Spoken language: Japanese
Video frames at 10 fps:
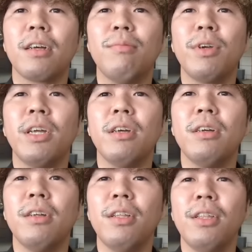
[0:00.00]
頑張れ
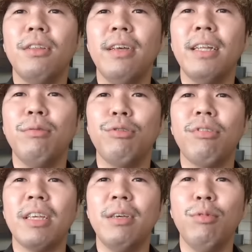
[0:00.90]
いやでも
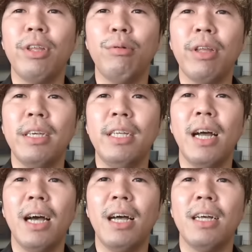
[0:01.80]
戸崎も手応えいい
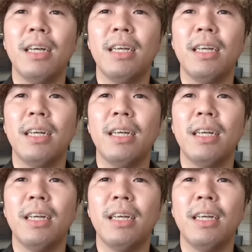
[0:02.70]
な